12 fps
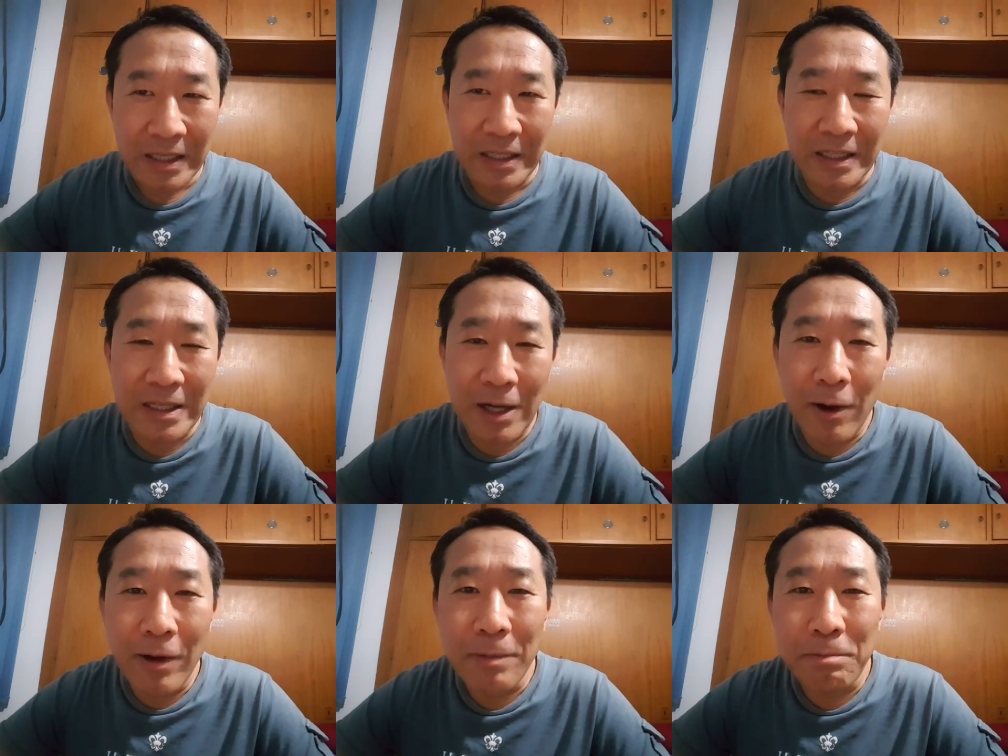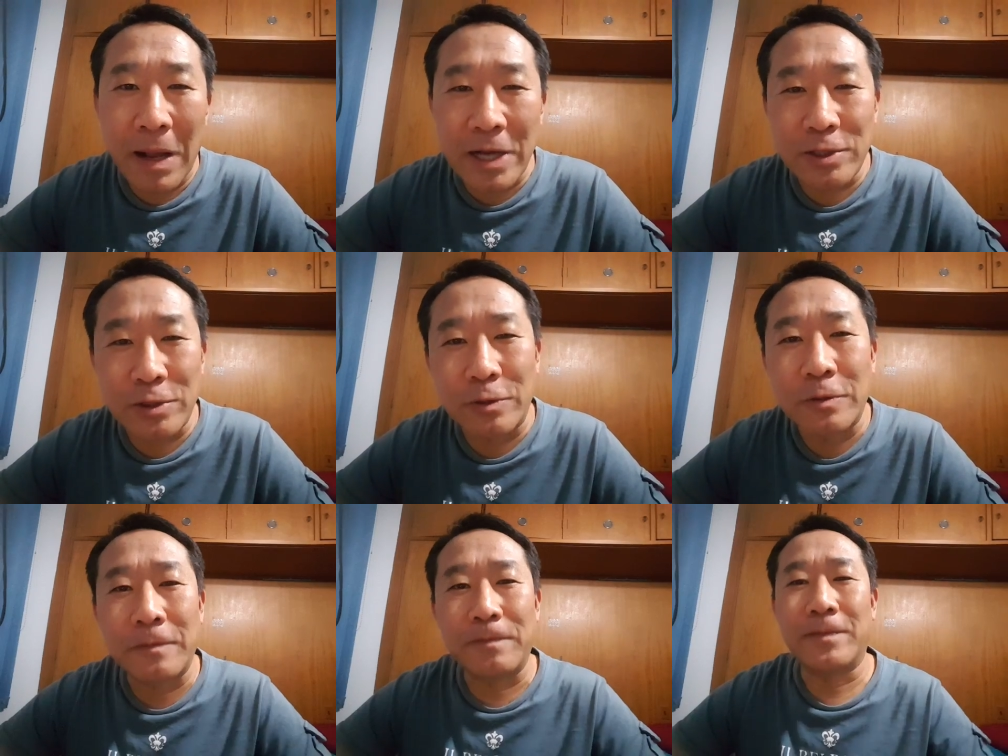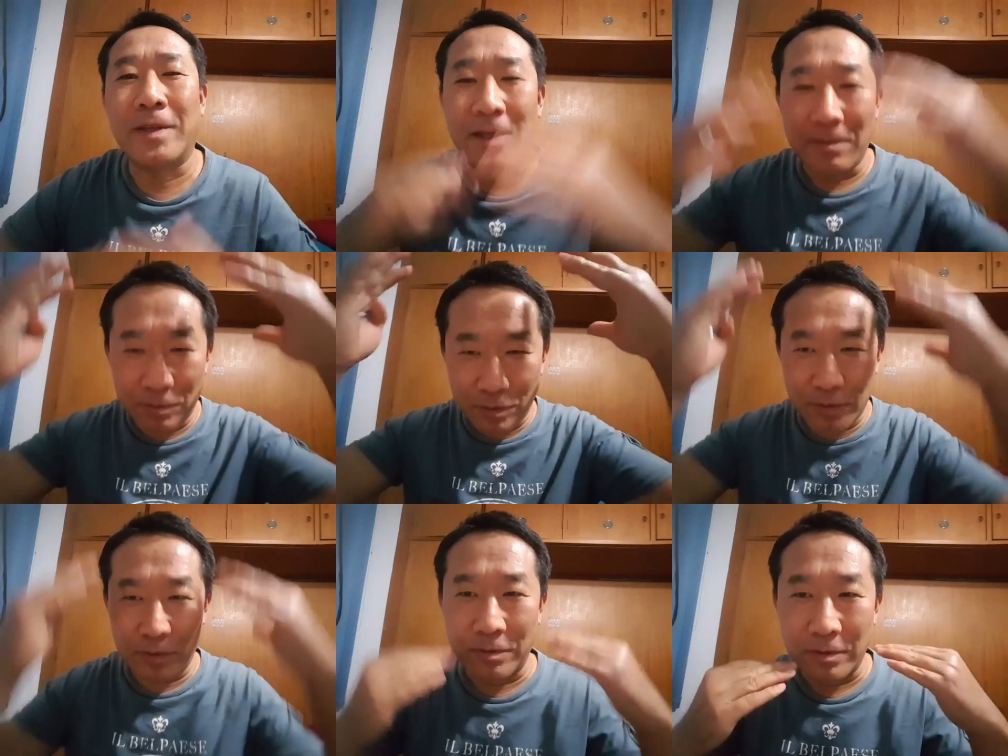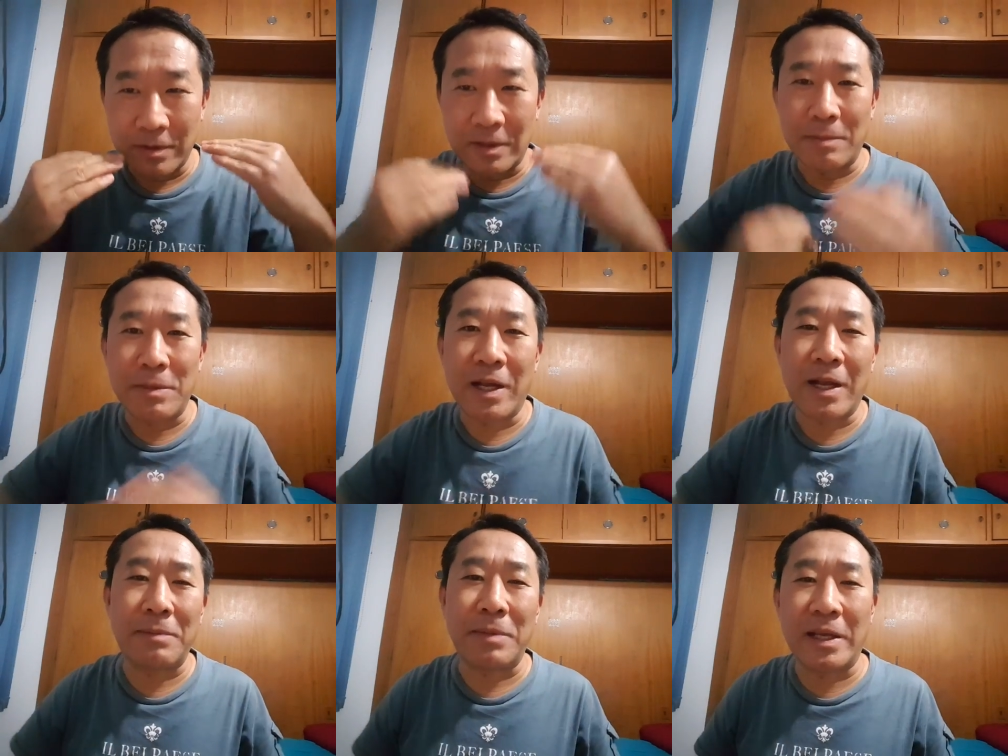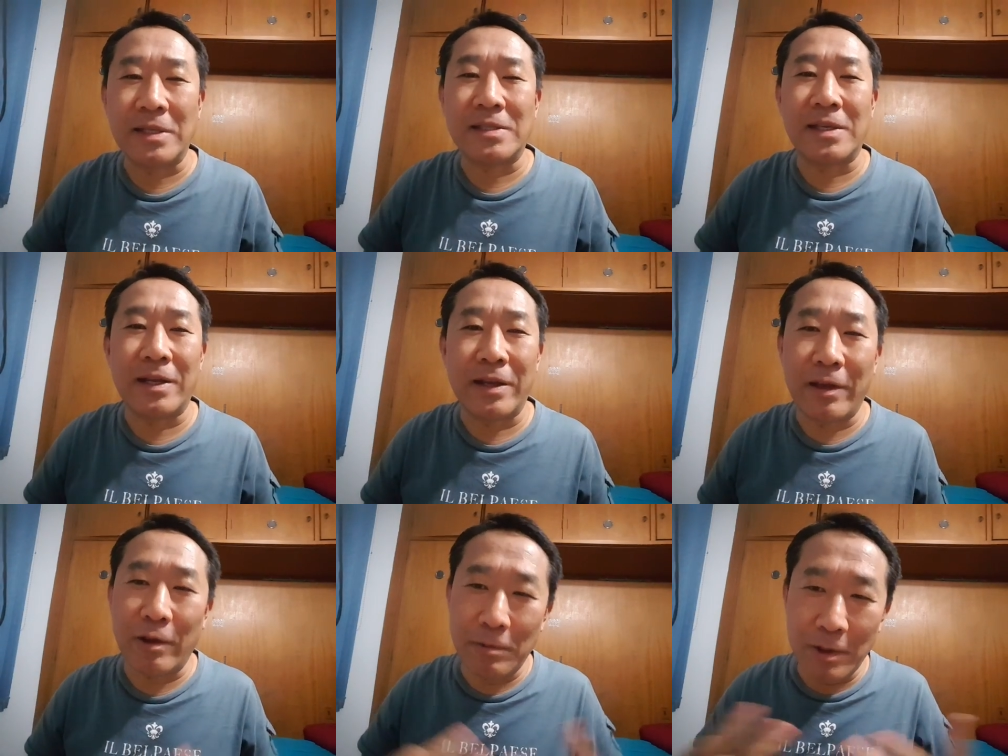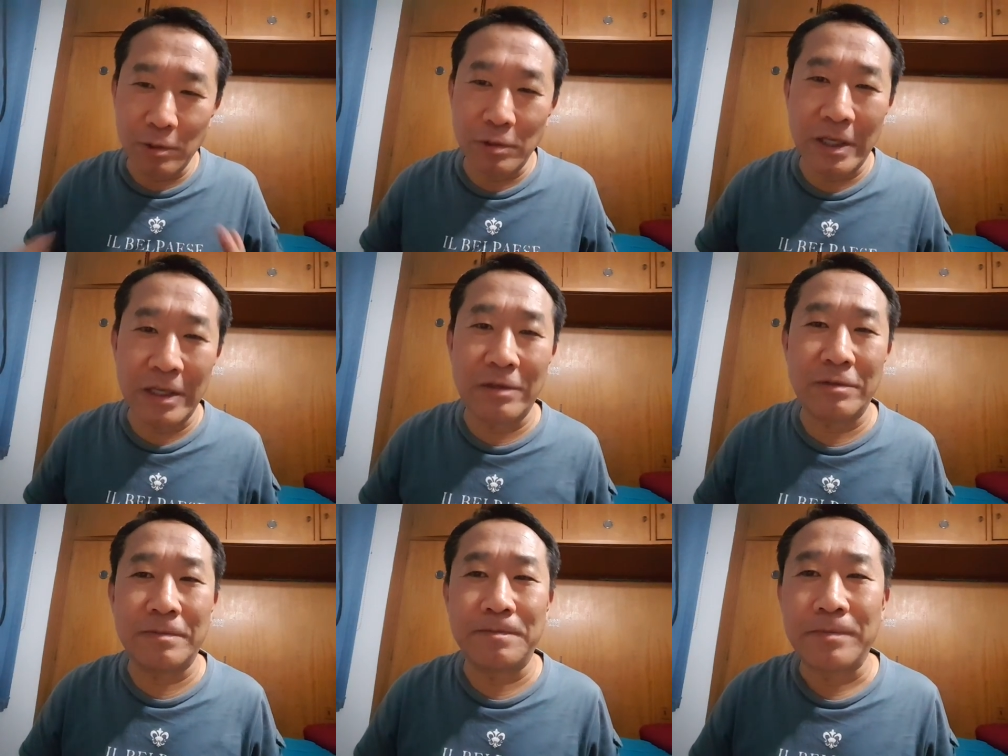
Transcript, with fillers: E na hora passou, né, na minha cabeça, é um rodeiro.